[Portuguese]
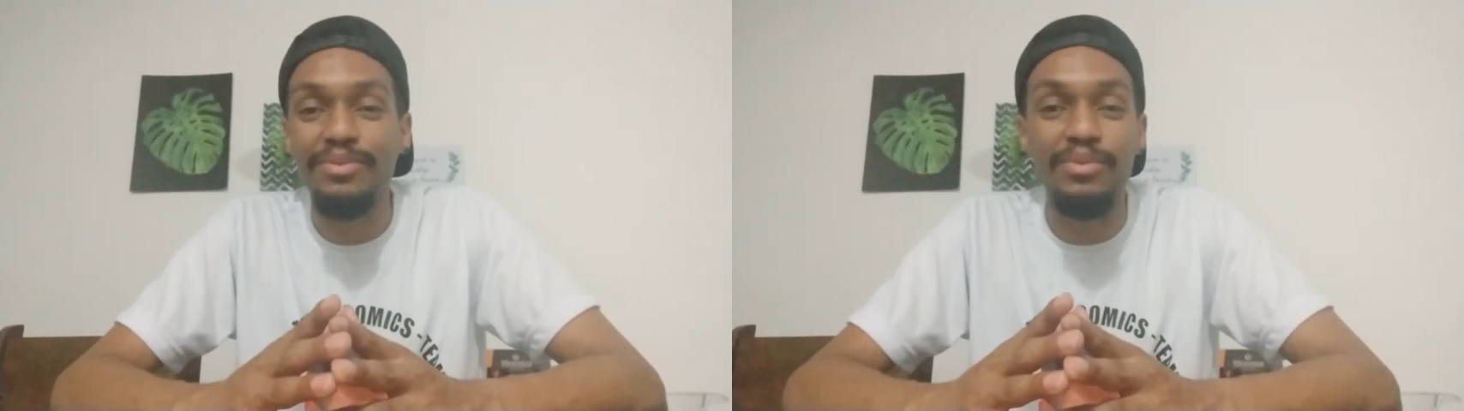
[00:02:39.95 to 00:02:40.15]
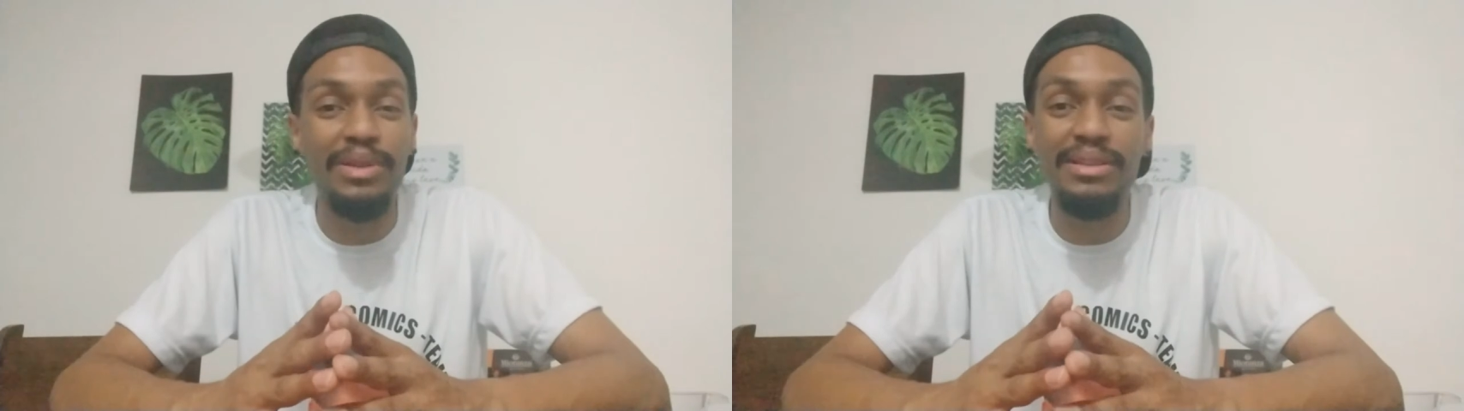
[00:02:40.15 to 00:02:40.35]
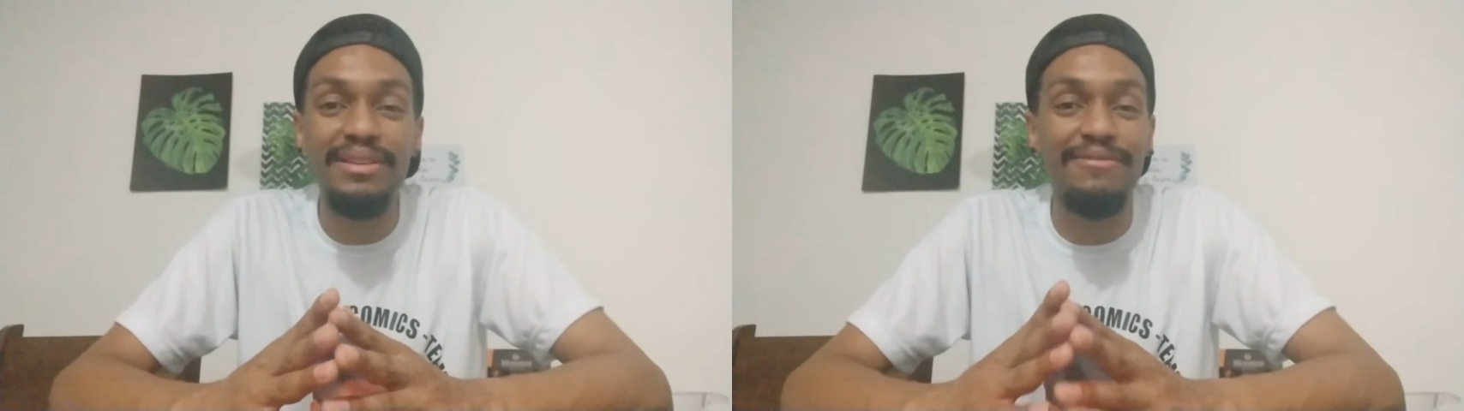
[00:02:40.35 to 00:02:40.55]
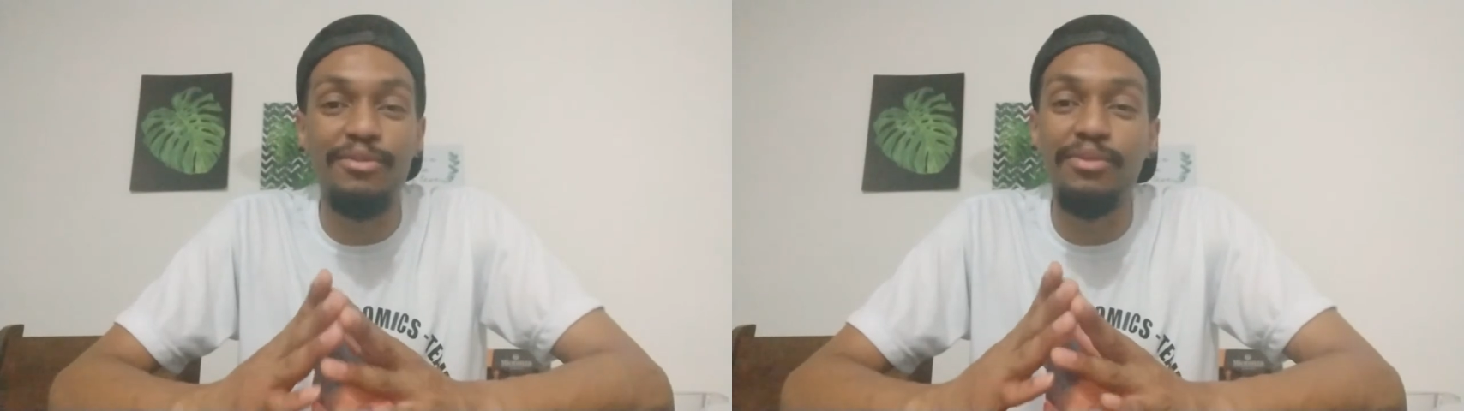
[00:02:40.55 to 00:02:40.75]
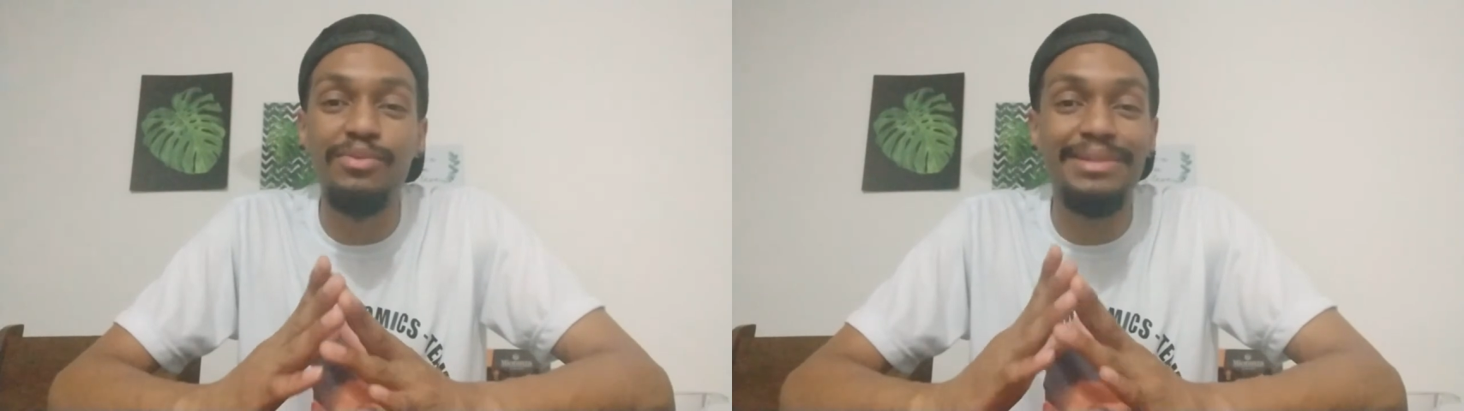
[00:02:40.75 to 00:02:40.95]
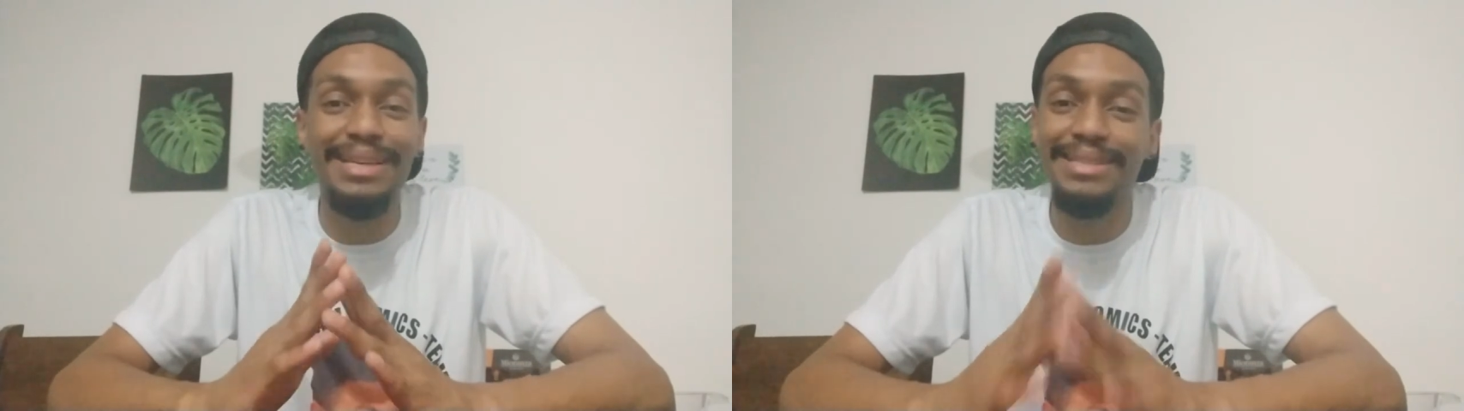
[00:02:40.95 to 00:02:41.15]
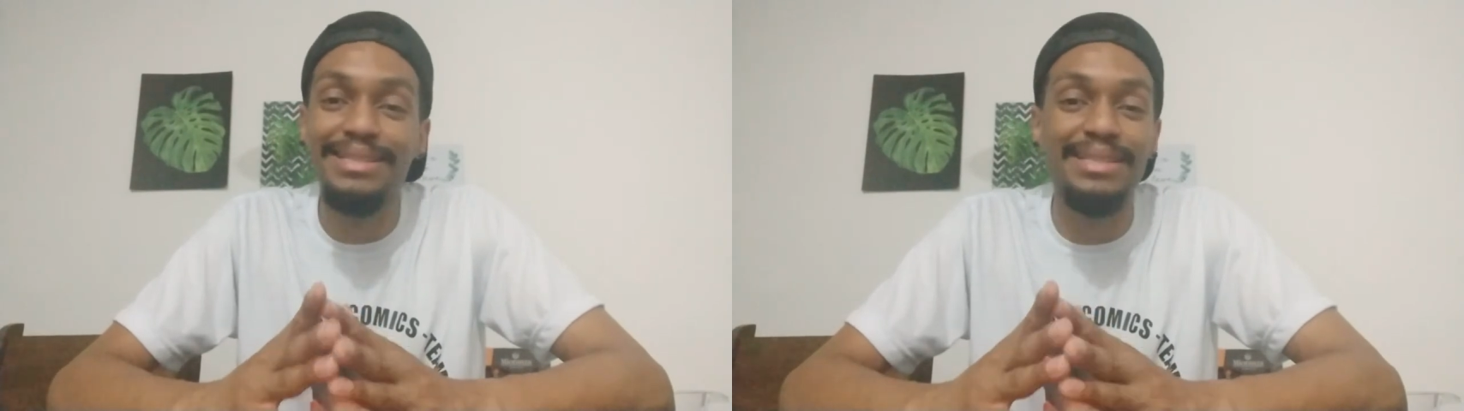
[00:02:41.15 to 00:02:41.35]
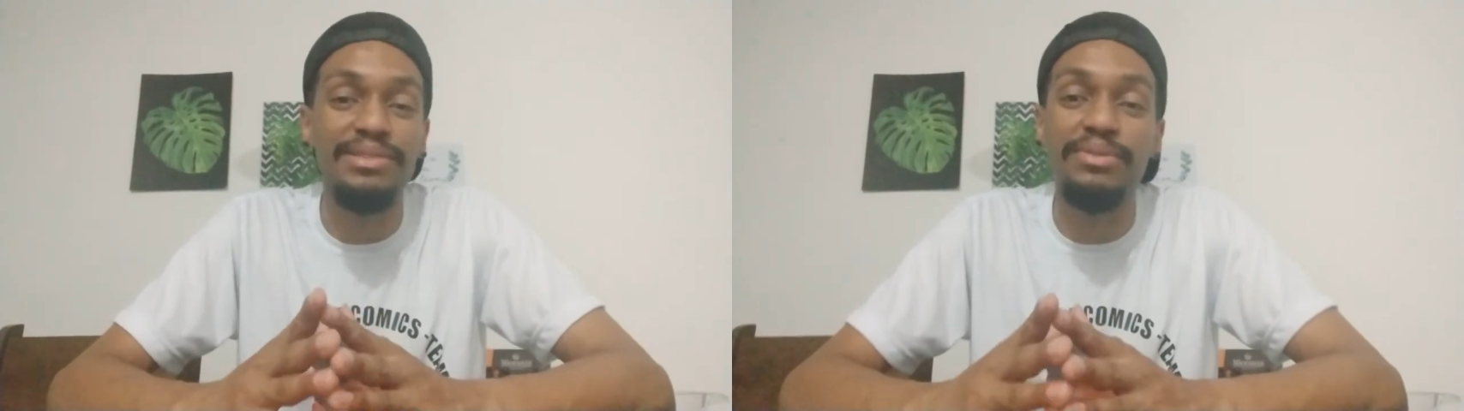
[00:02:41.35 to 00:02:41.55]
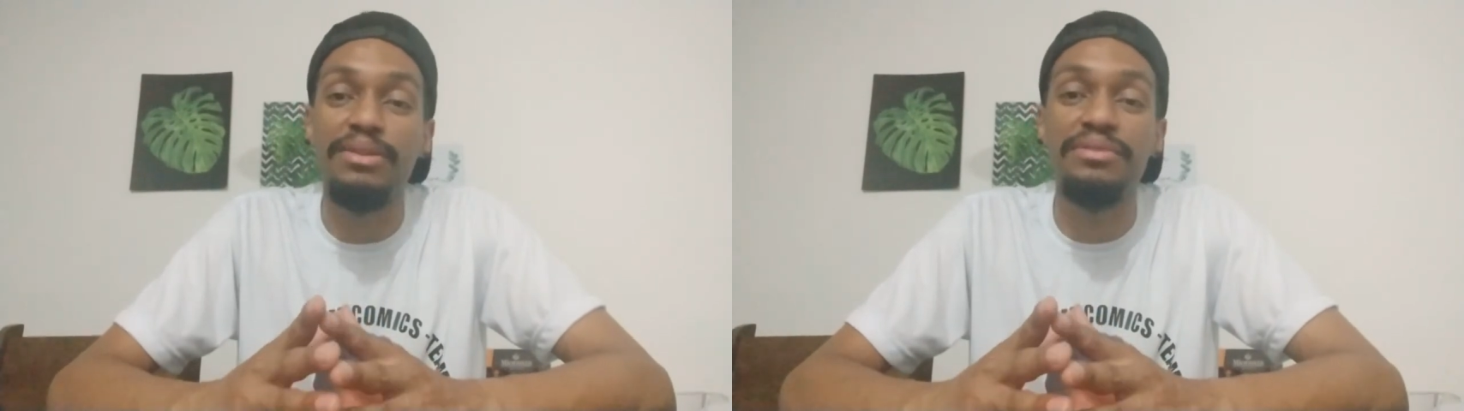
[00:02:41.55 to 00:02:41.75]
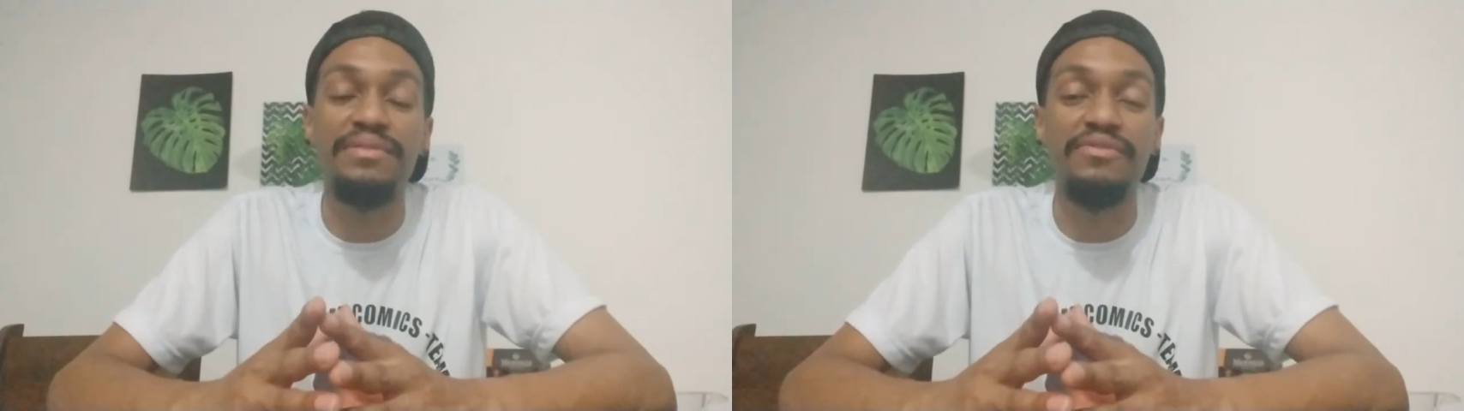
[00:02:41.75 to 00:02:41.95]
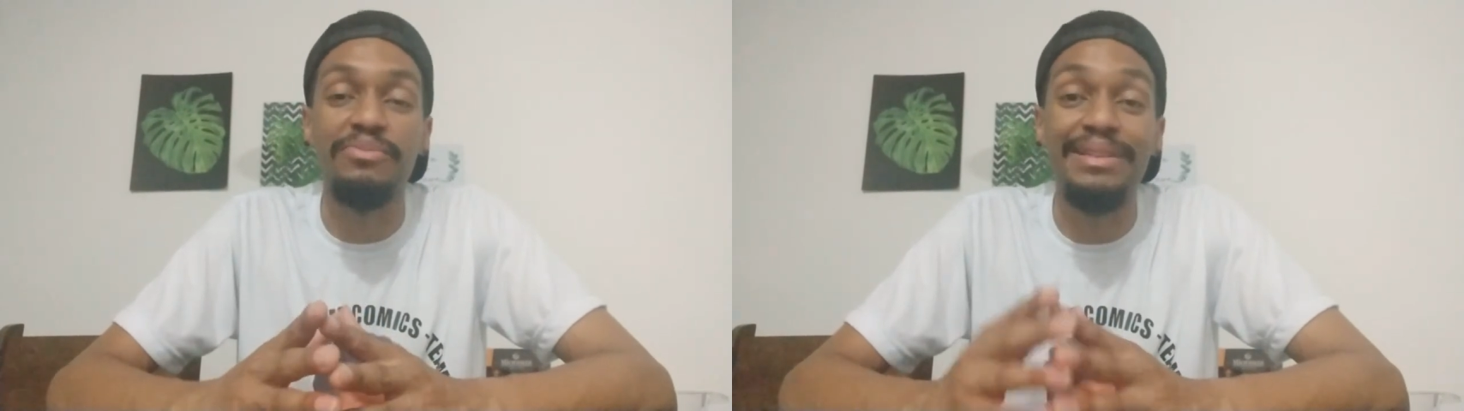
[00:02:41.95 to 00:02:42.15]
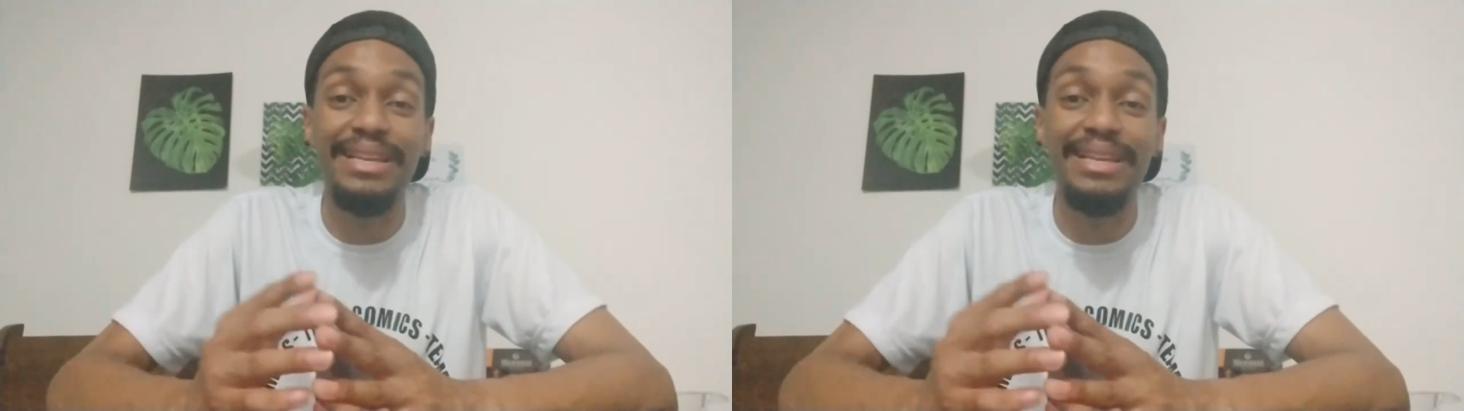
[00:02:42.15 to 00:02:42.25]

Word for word: o William Defoe tá sensacional nesse filme,